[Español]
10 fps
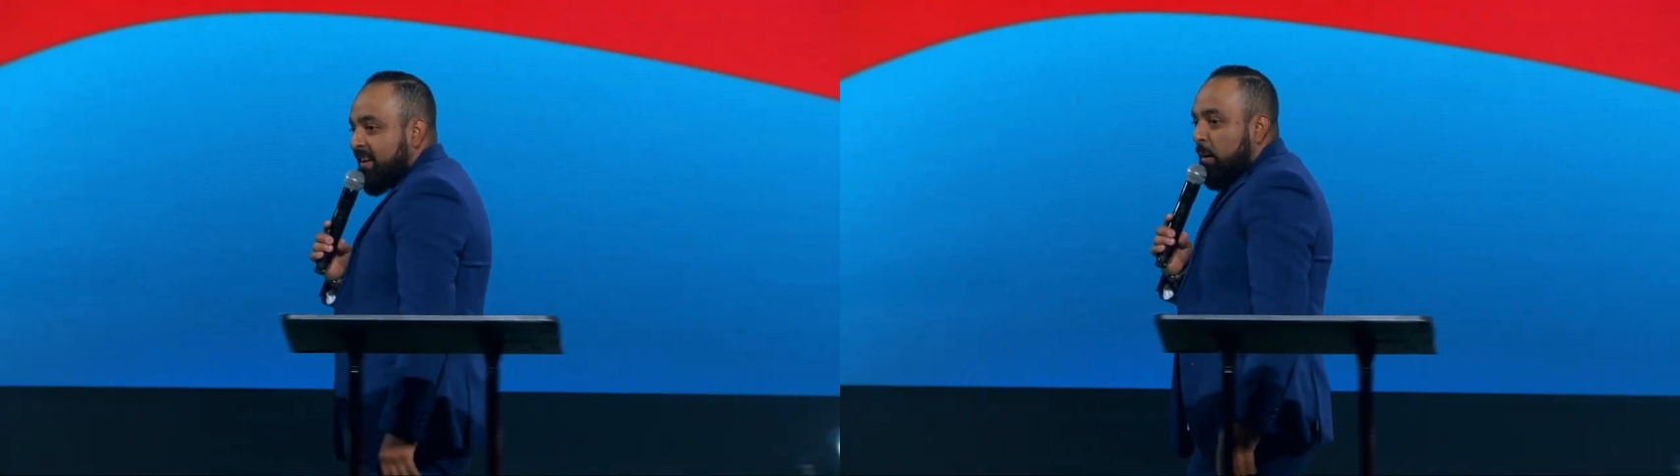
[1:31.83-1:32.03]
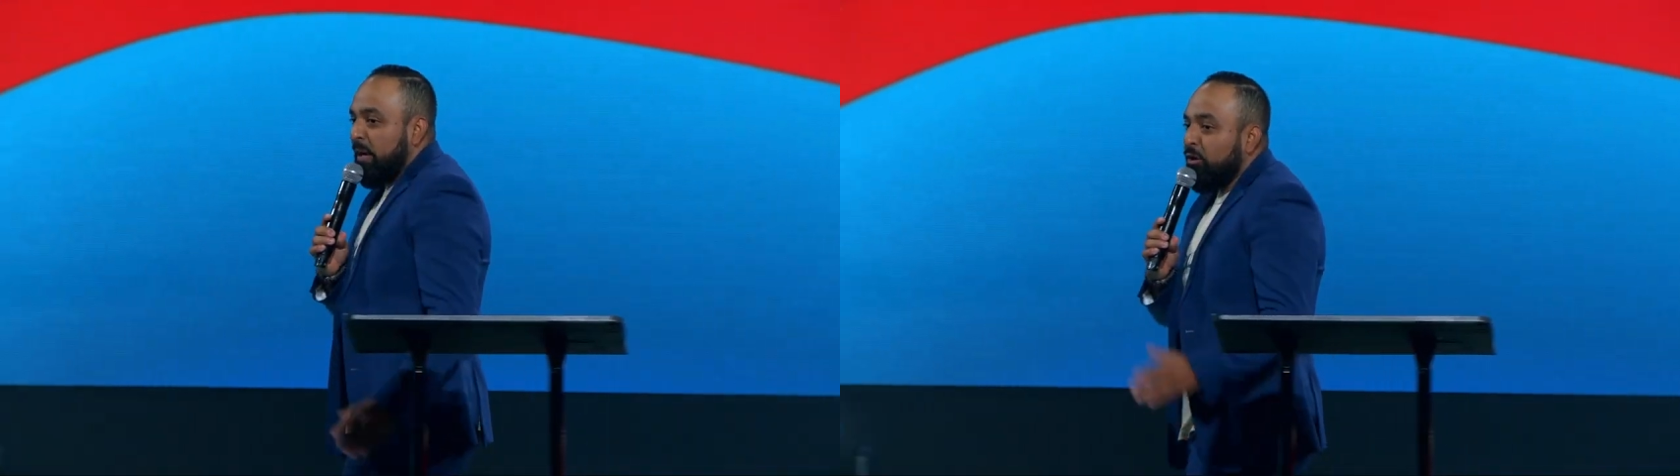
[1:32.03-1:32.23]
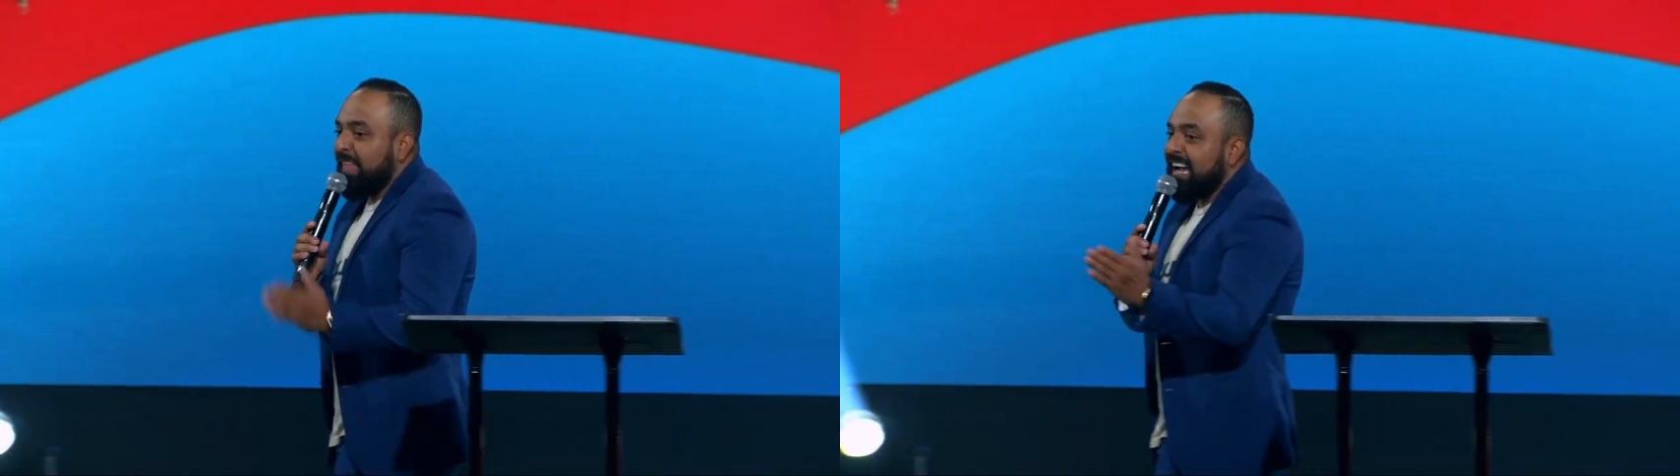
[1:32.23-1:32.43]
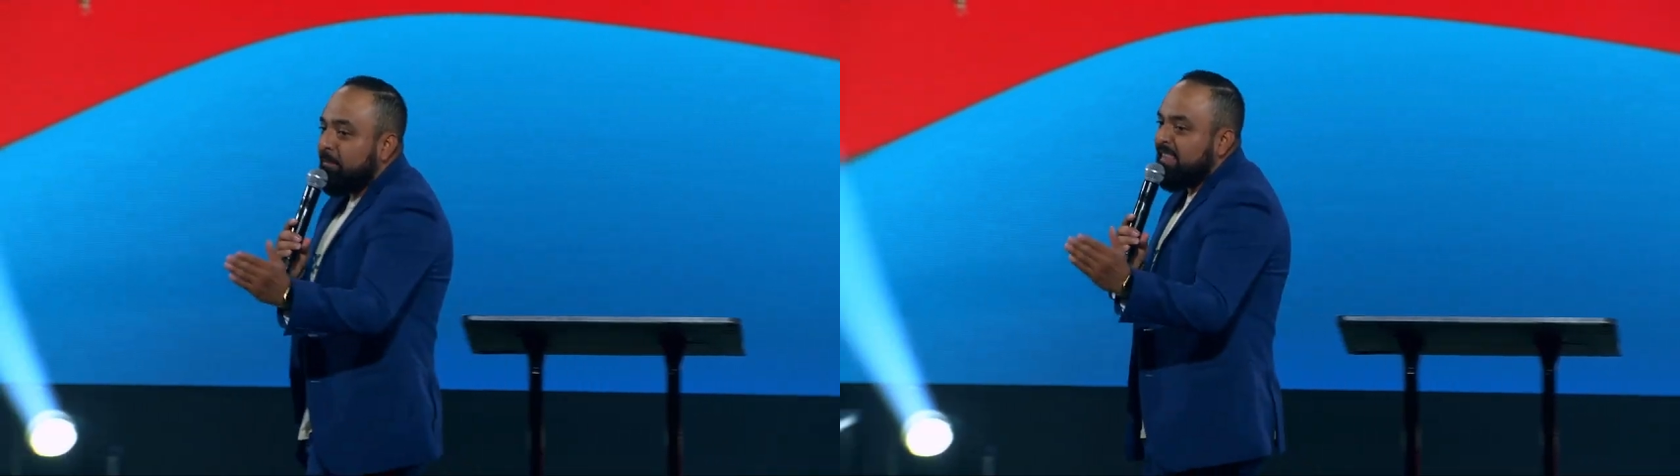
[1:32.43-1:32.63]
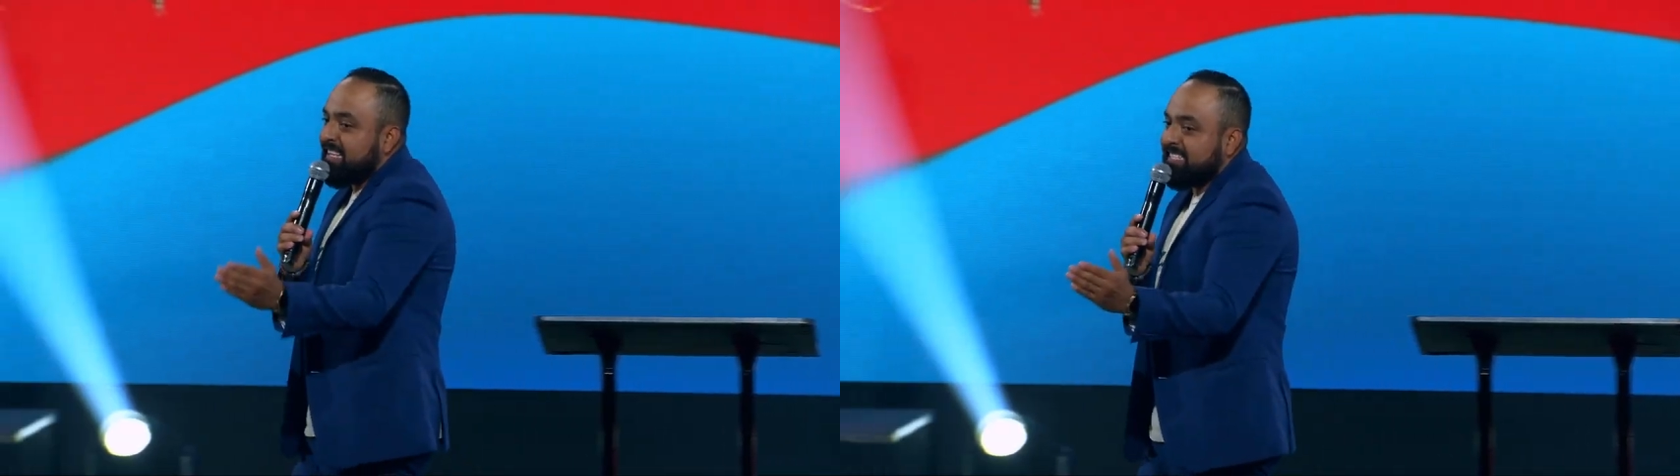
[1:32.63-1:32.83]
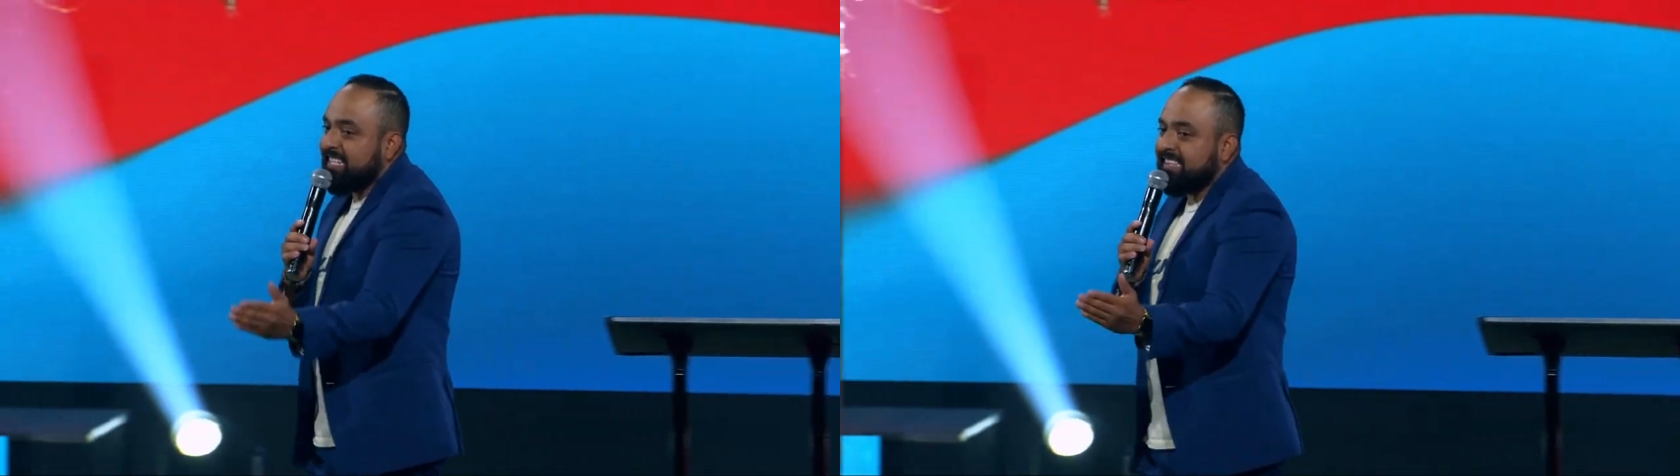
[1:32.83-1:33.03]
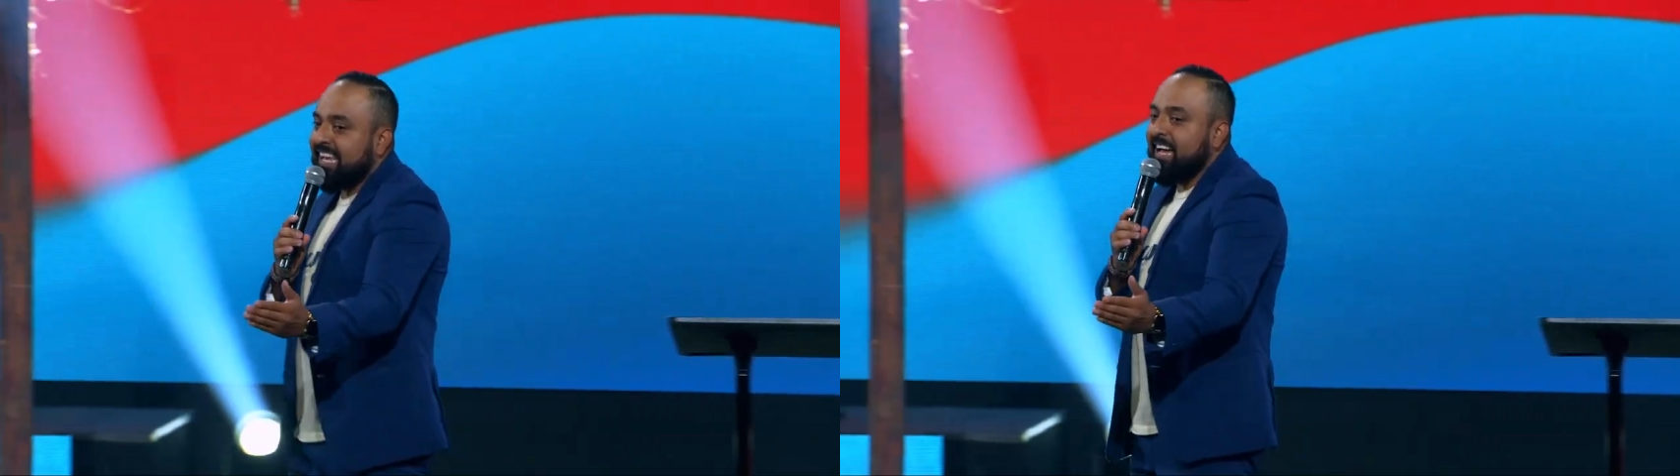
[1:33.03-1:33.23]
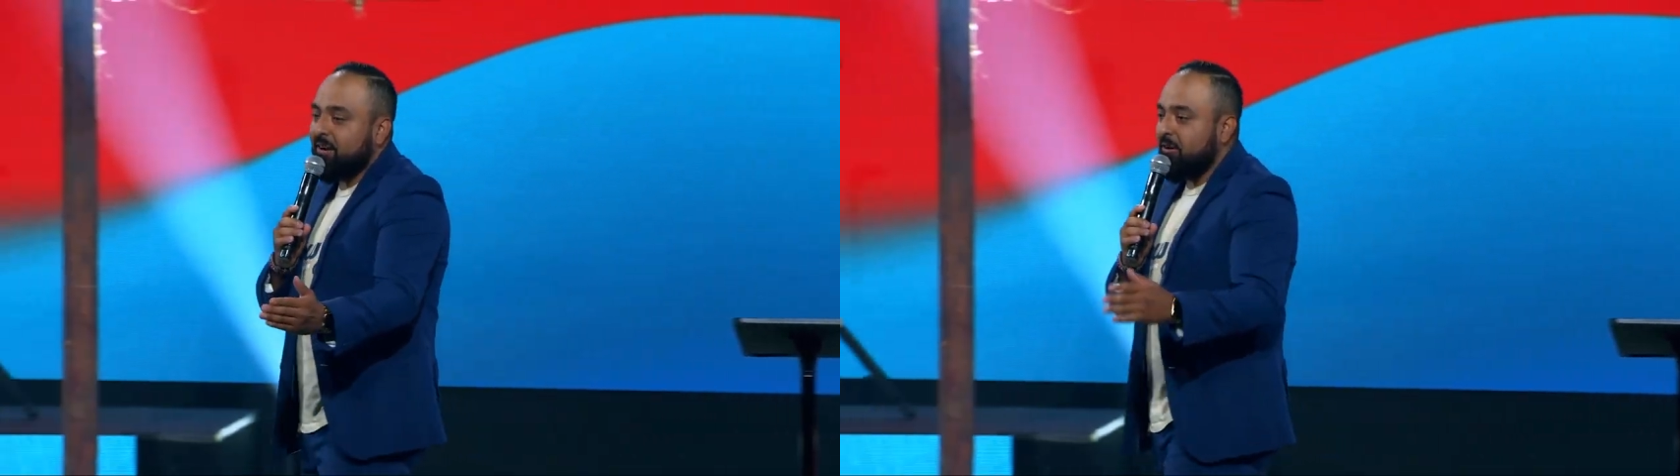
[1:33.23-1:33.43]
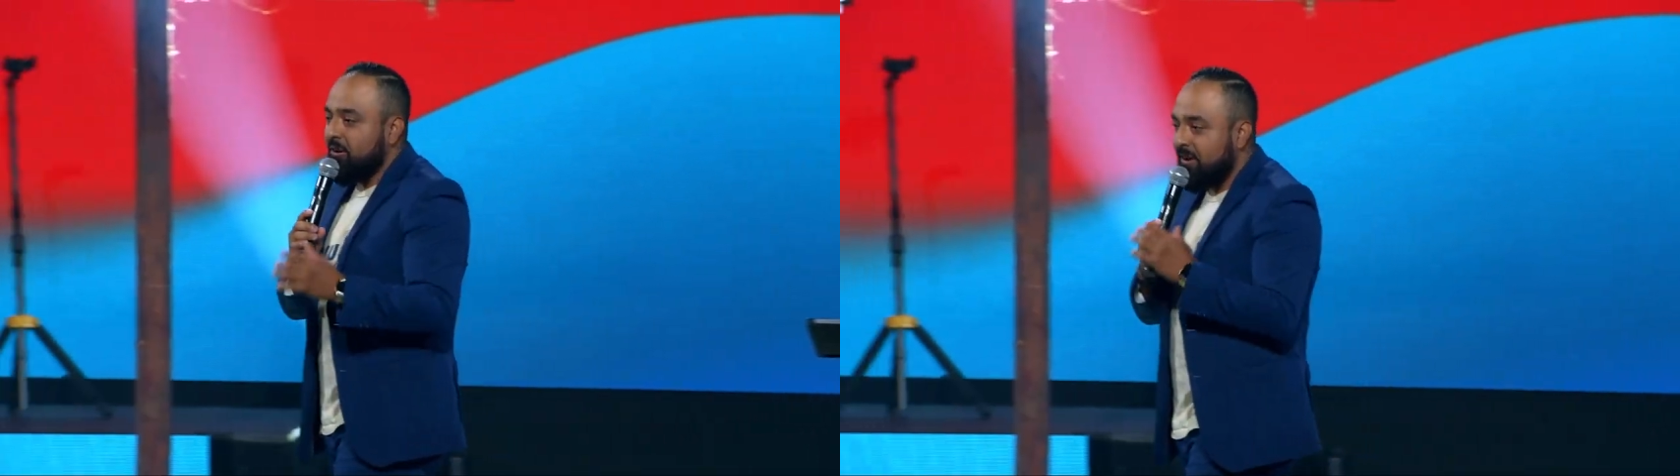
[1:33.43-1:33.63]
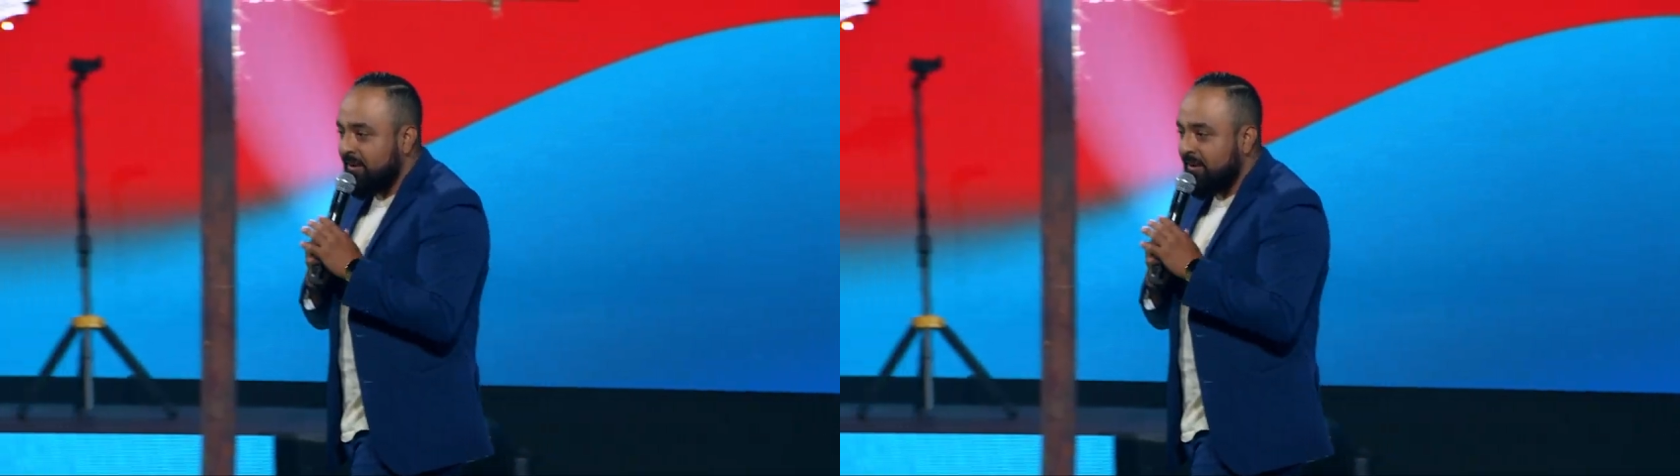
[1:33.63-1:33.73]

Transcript: Pero déjame decirte algo.